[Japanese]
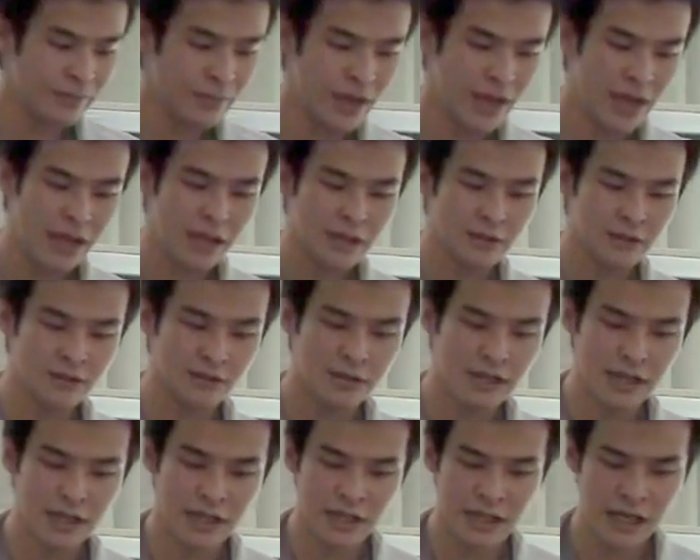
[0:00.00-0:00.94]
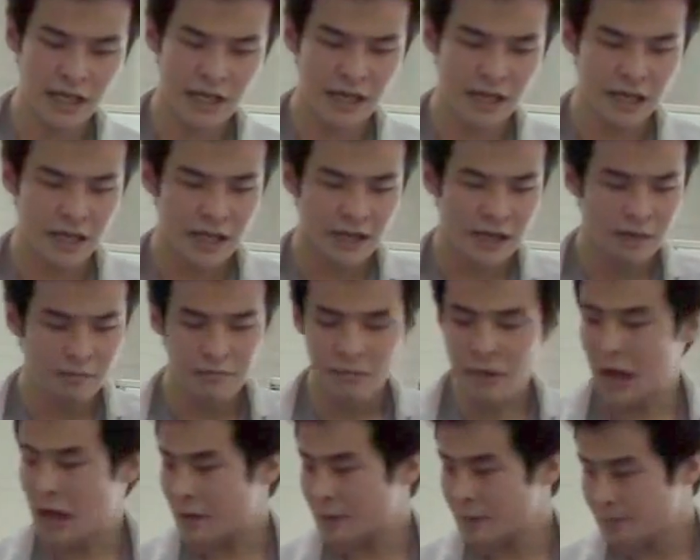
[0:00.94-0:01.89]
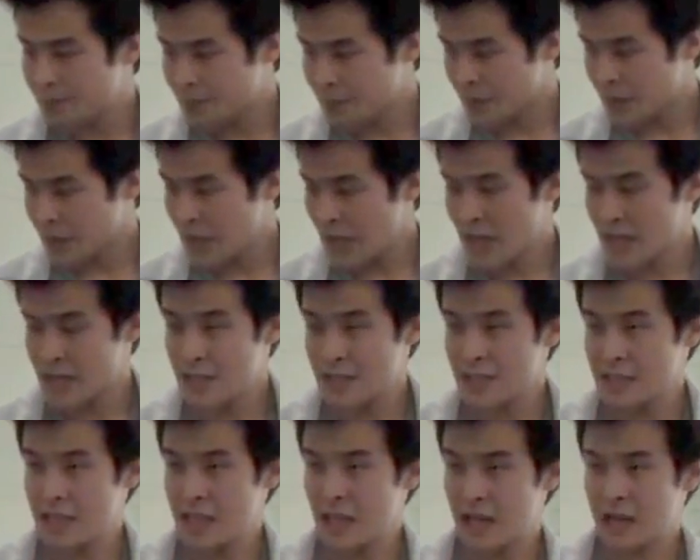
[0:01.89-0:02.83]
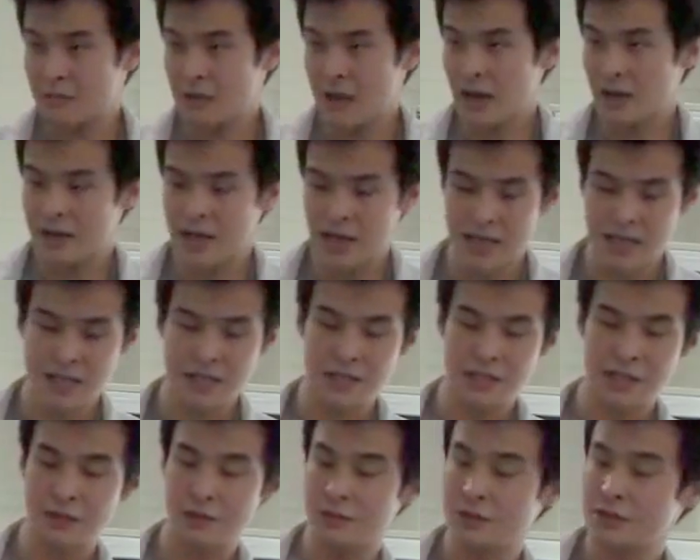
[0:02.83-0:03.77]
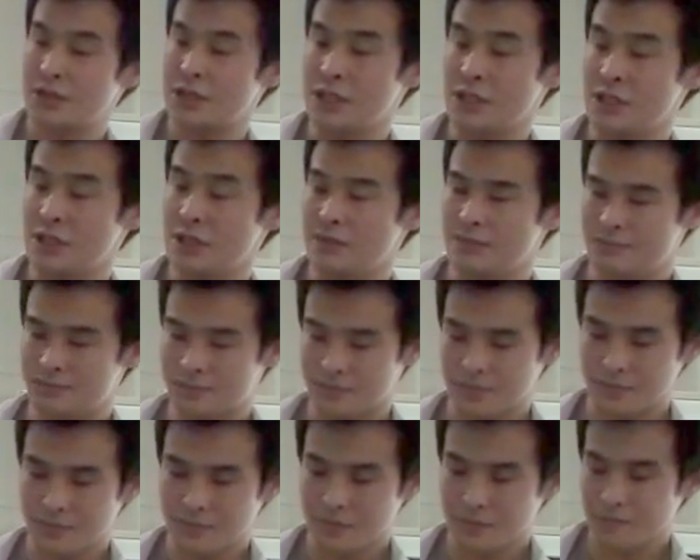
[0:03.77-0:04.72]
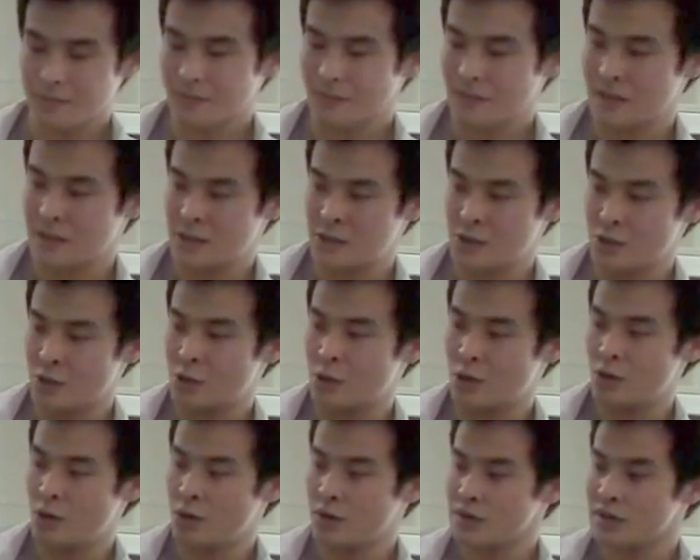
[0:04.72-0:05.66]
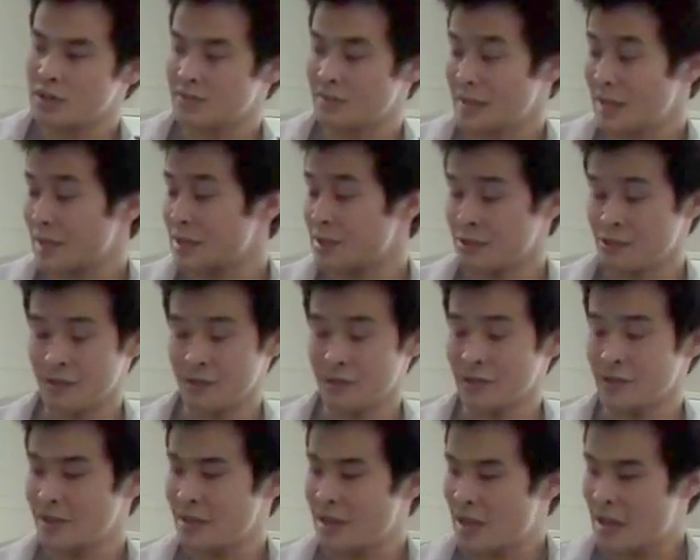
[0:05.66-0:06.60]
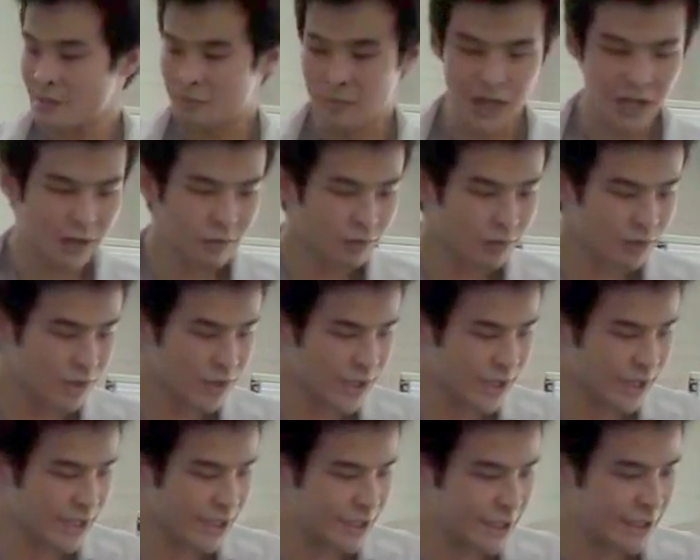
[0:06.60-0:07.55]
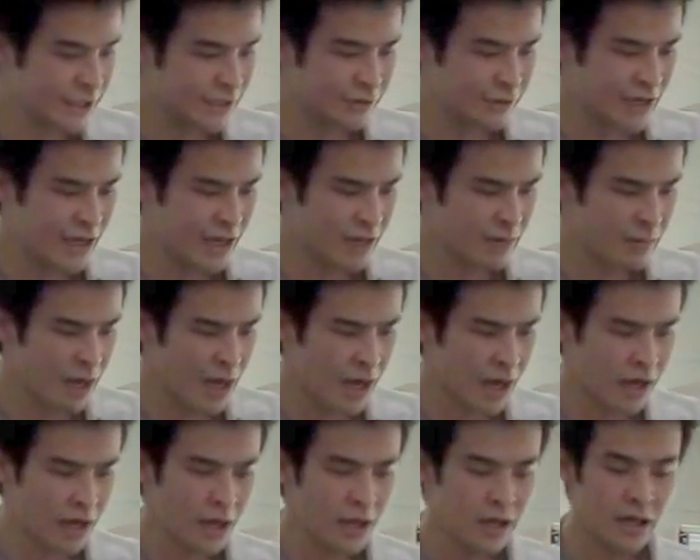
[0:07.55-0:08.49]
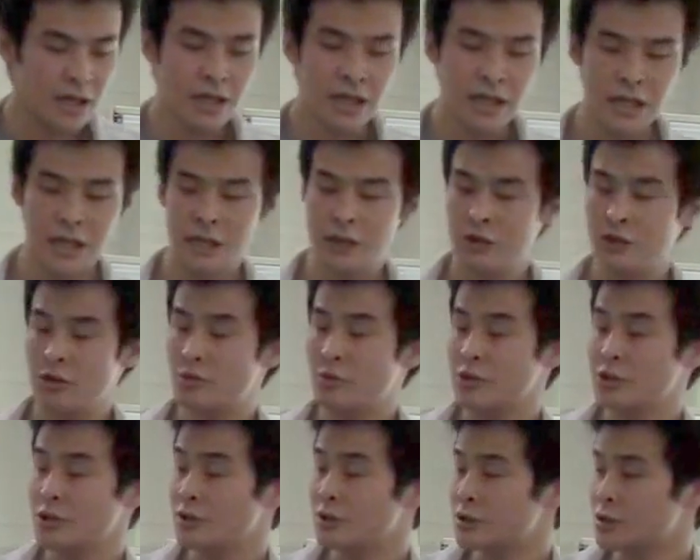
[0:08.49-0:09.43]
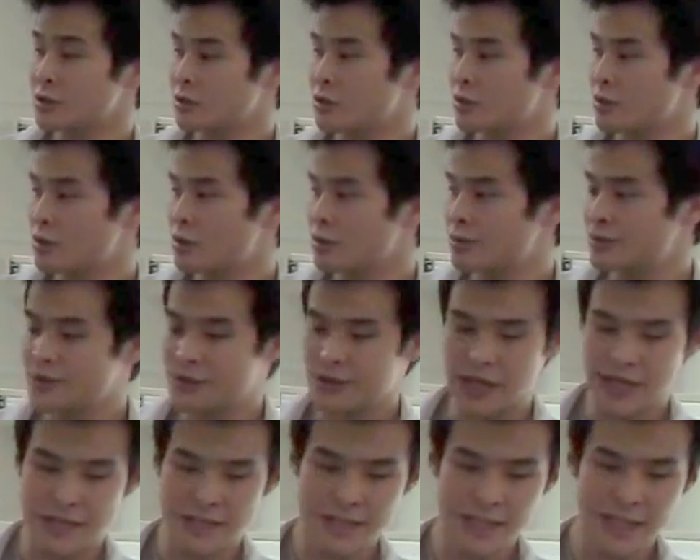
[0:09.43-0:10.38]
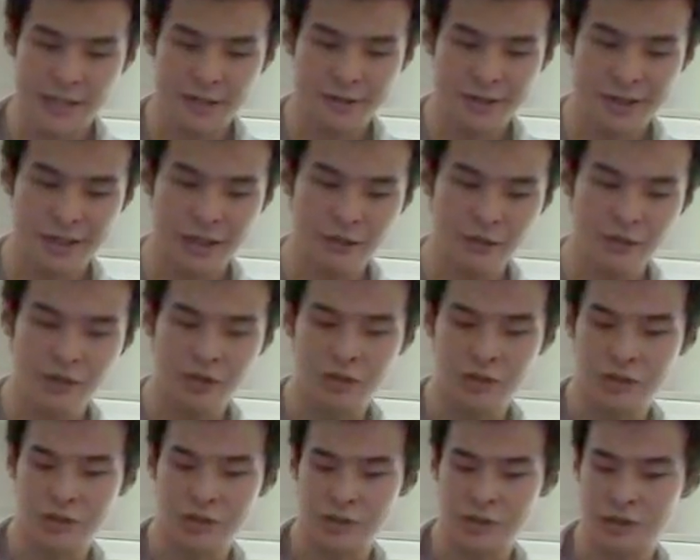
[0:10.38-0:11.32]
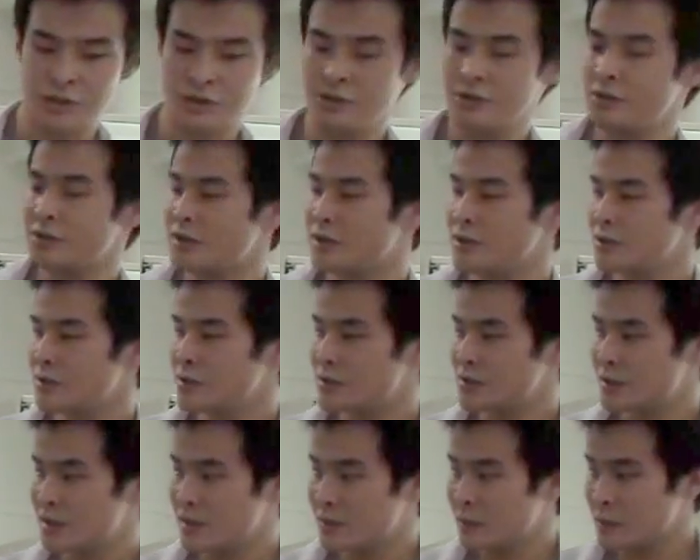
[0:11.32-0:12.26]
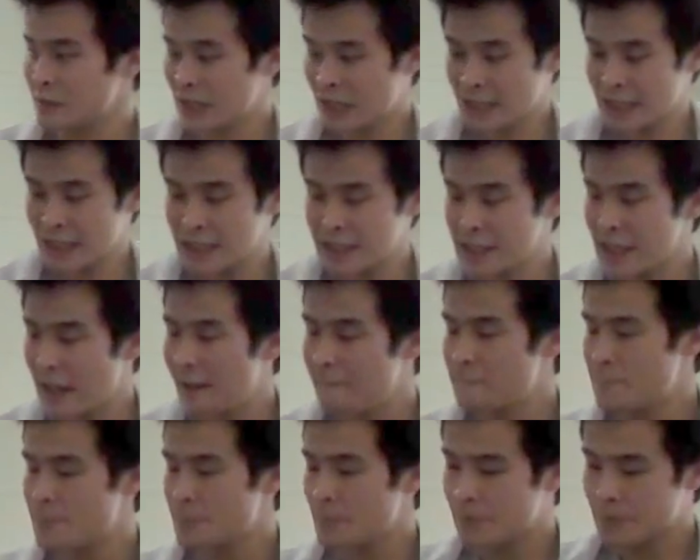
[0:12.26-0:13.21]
で、その中から、まあ、返信であれば返信のツイ情報を全て抽出、まあ、非公式リツイートであれば引用元の情報を復元してそれらを抽出というような形で、